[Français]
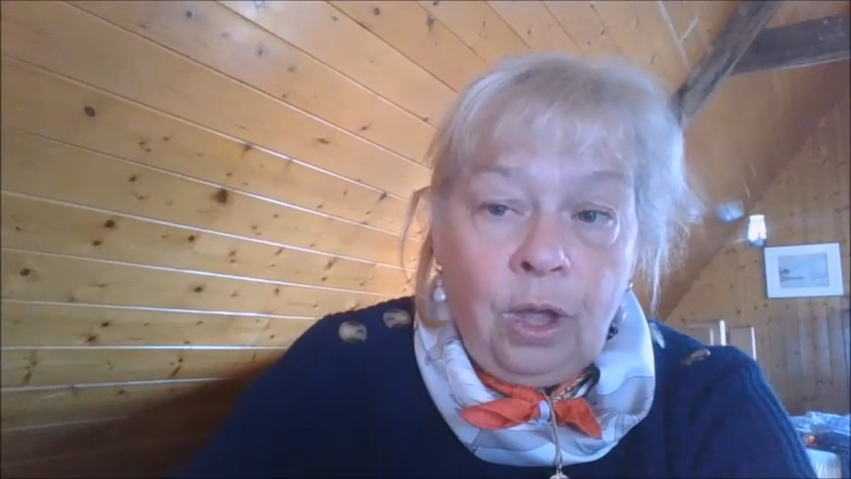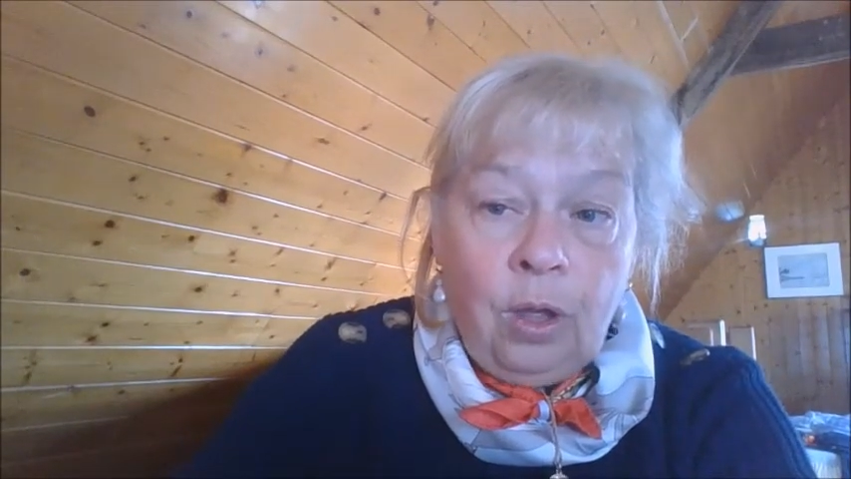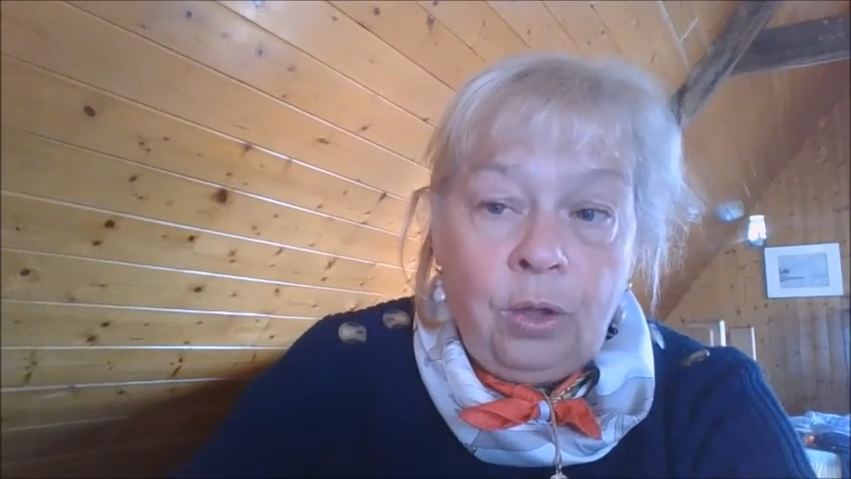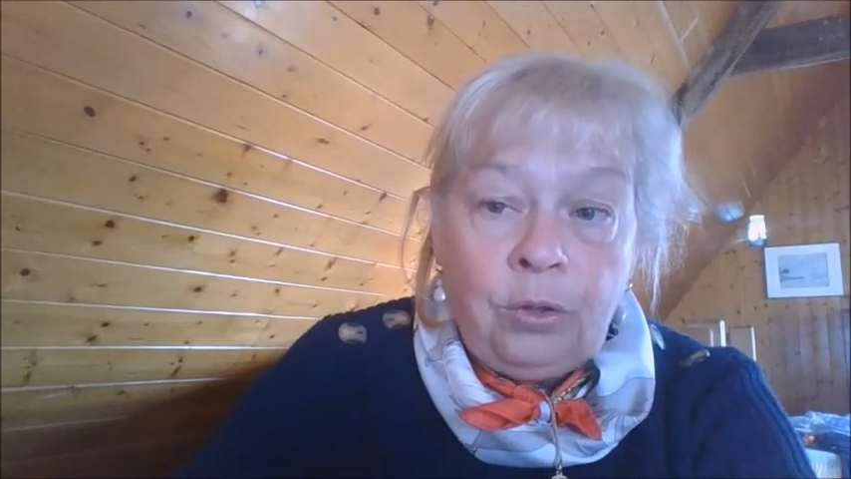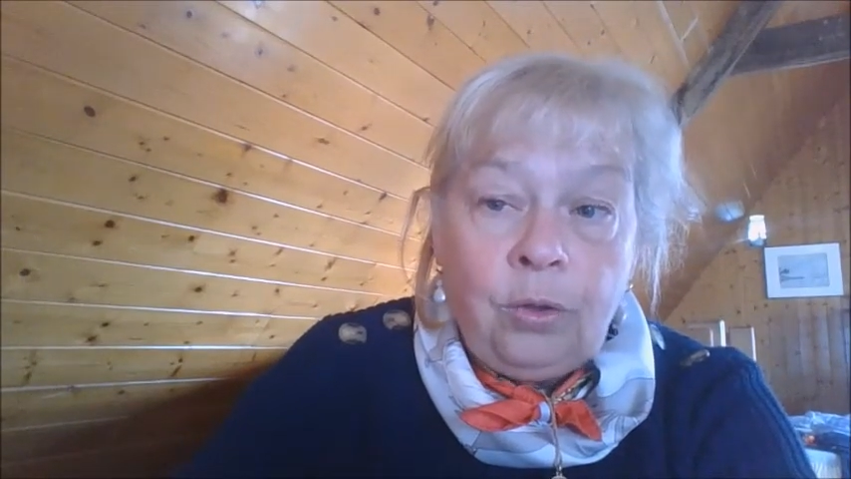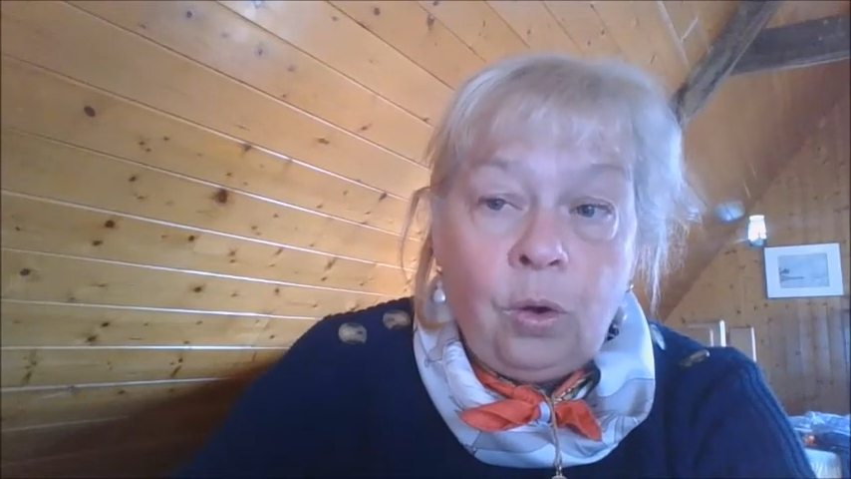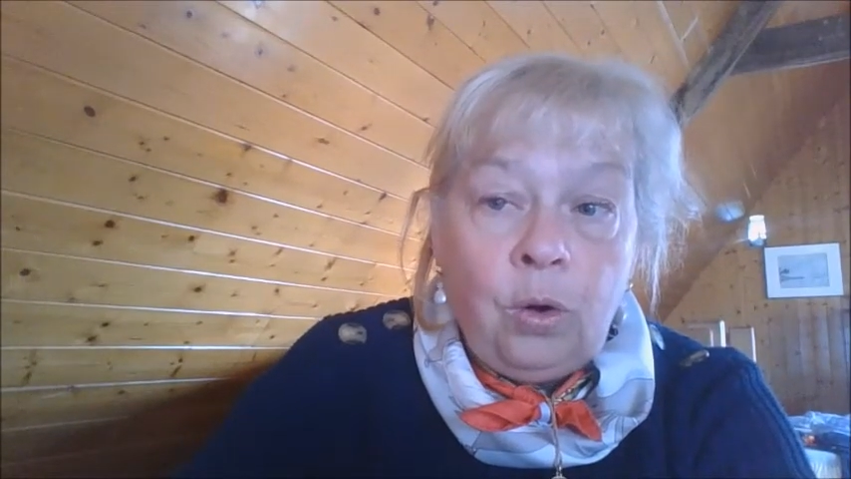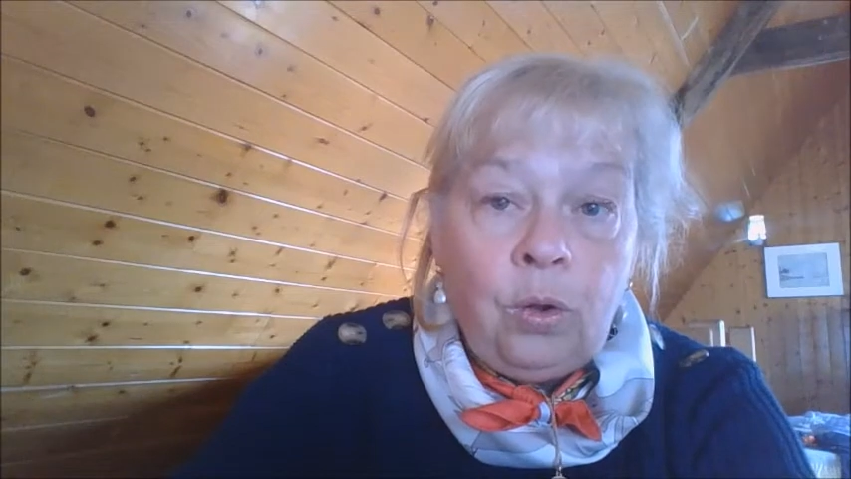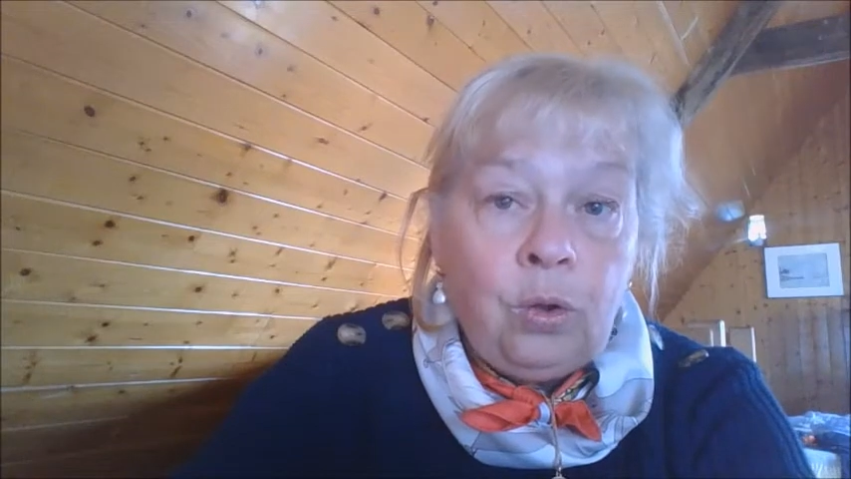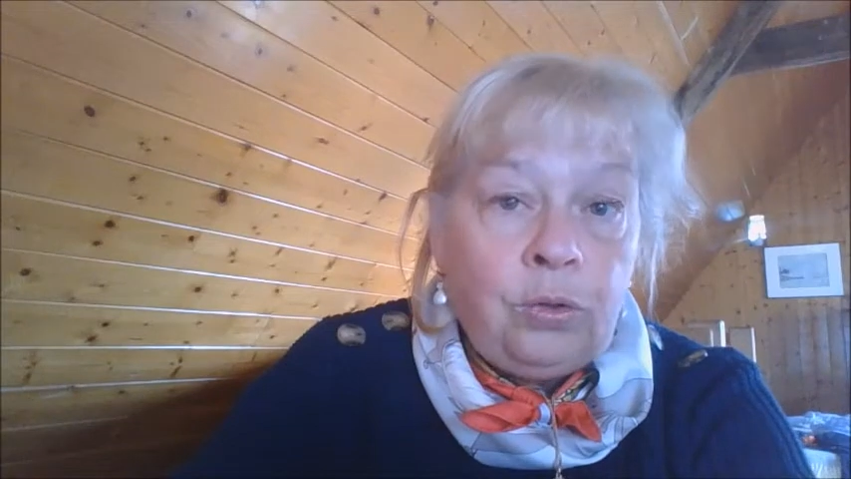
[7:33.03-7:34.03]
dans
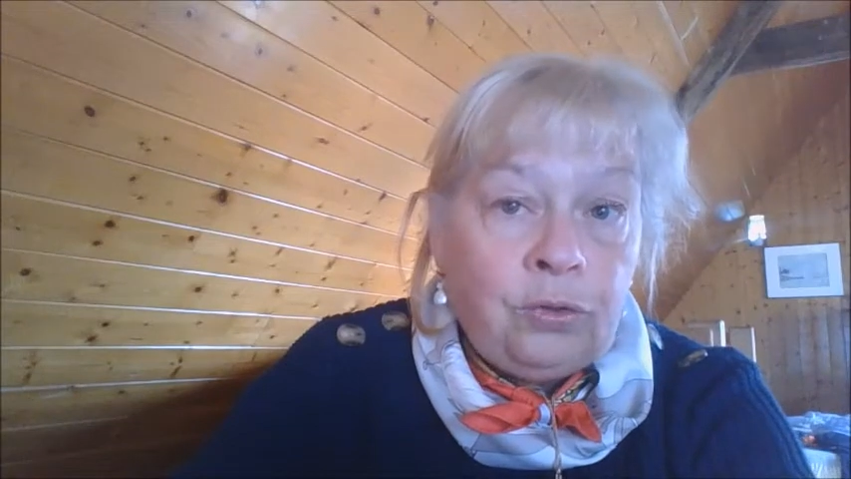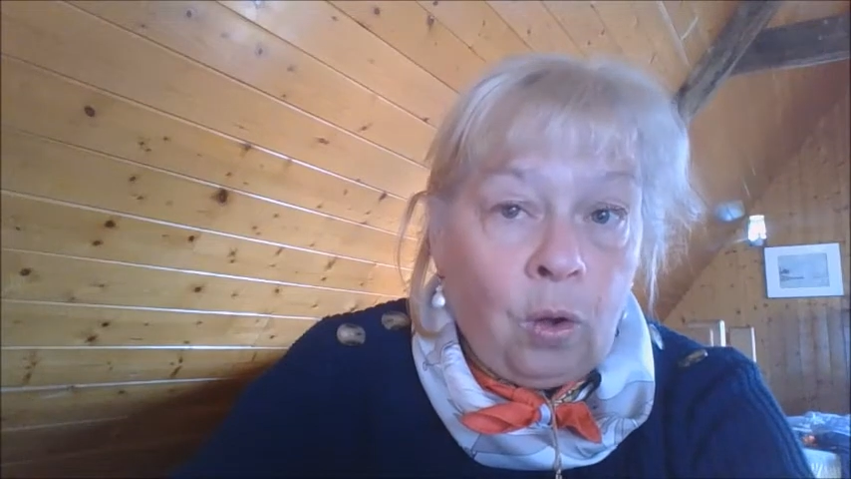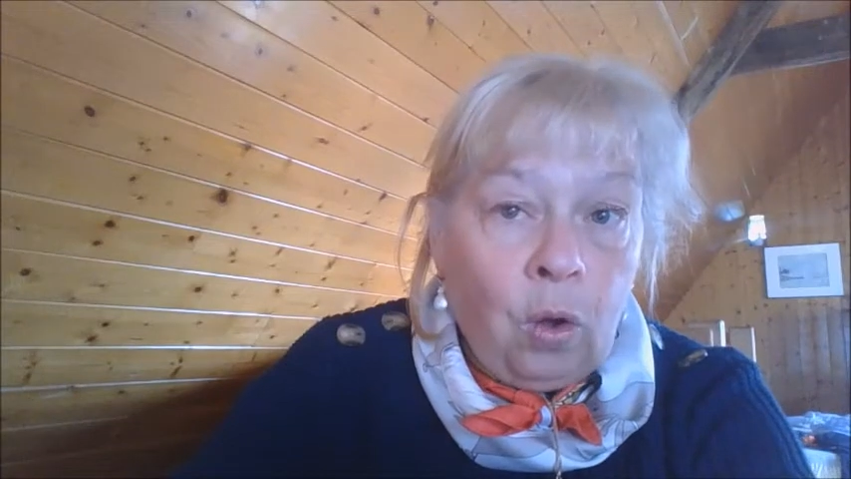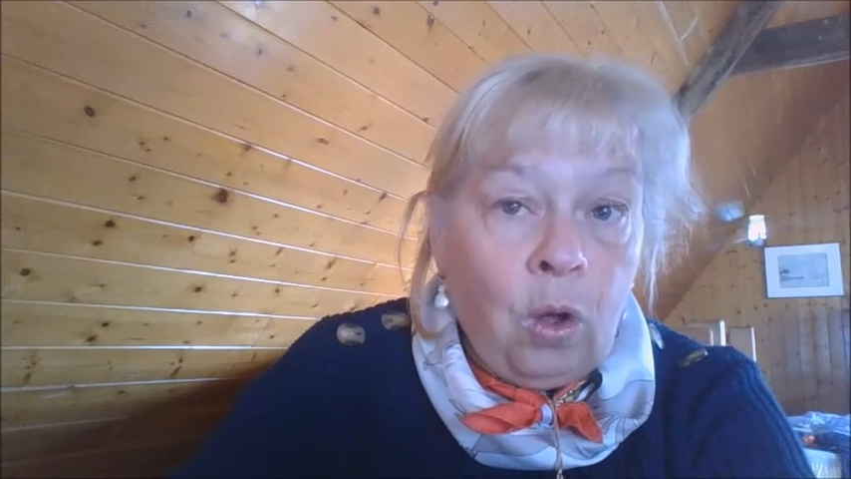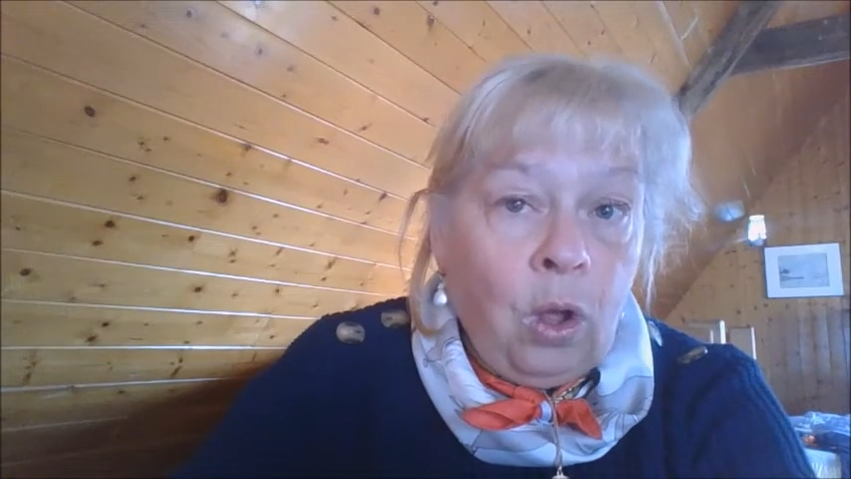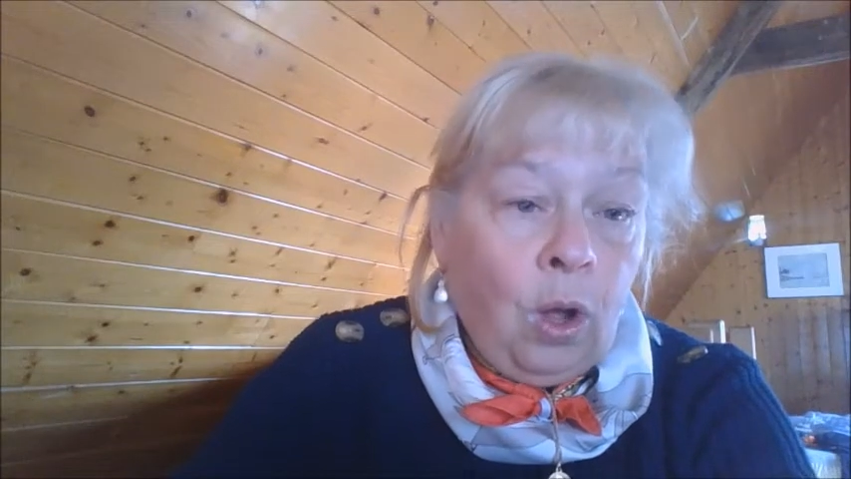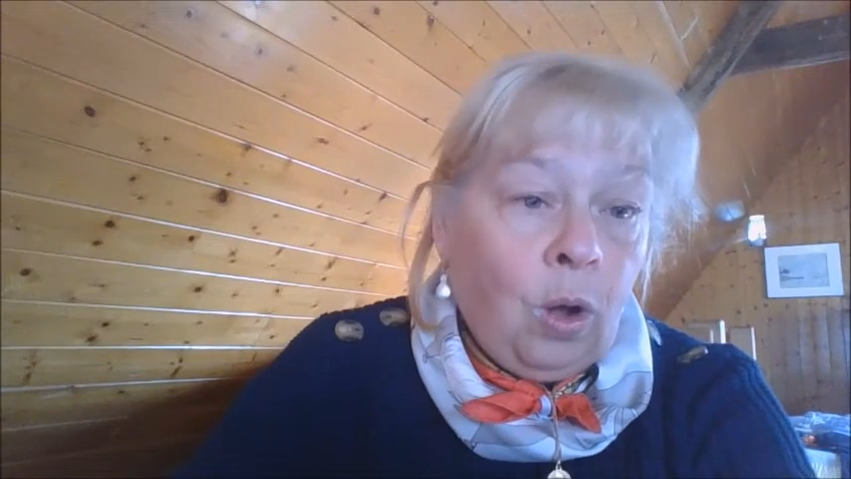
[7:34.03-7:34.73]
le temps